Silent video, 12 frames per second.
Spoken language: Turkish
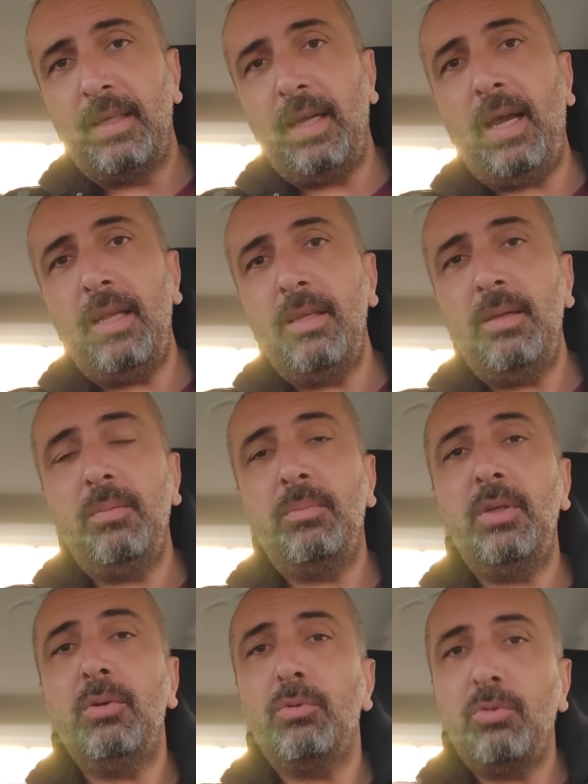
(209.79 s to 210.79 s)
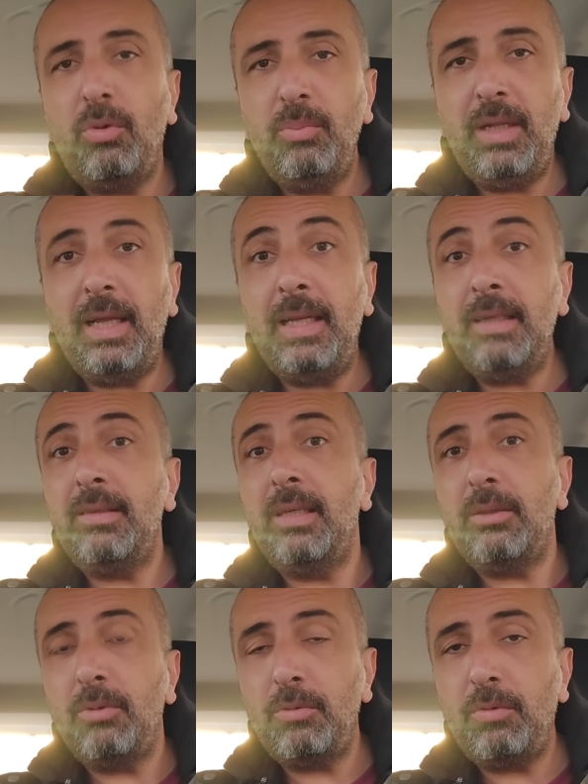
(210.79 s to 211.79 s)
Yani bir otomobili
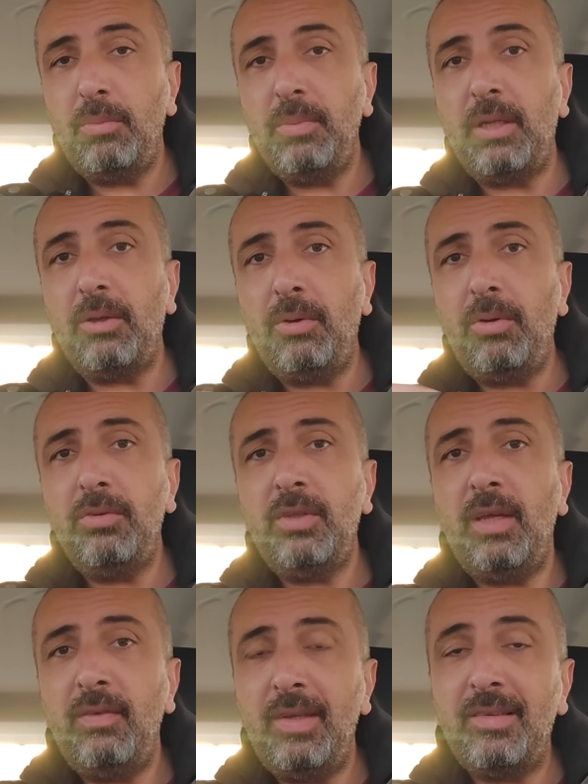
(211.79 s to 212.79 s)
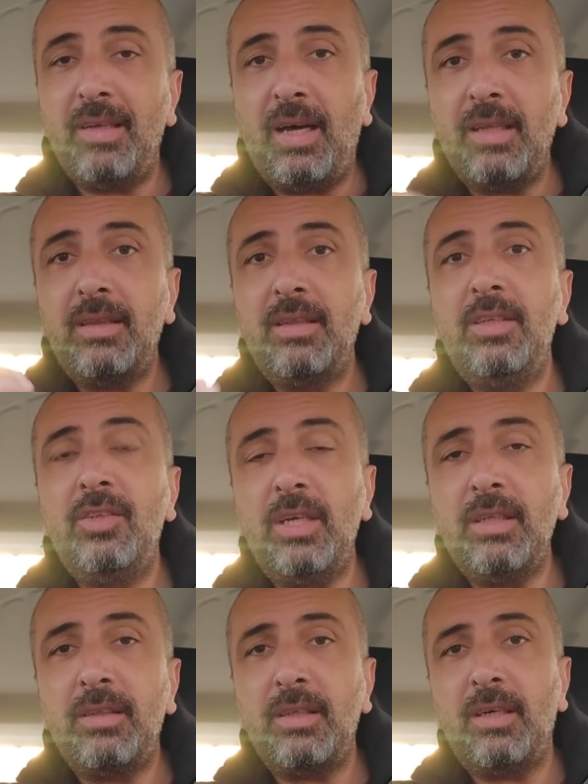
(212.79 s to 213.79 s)
elektrikli otomobili ÖTV'si
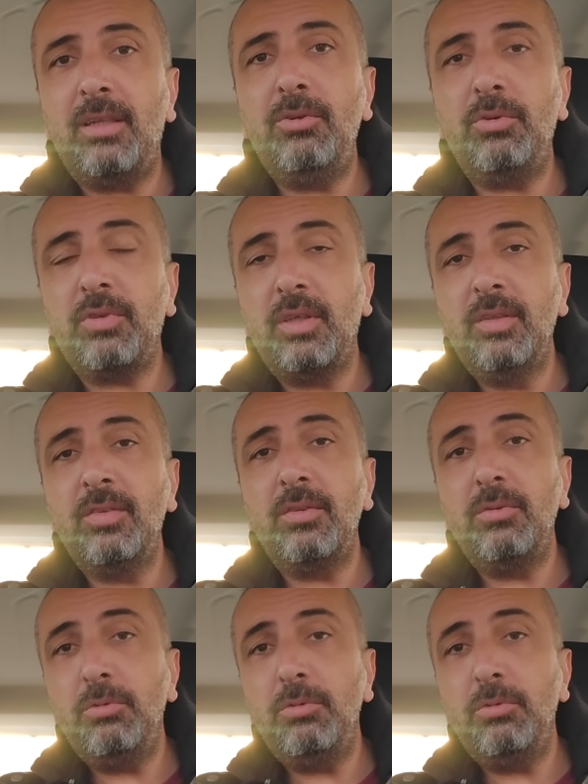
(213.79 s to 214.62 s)
atlayacak diye alıyorsanız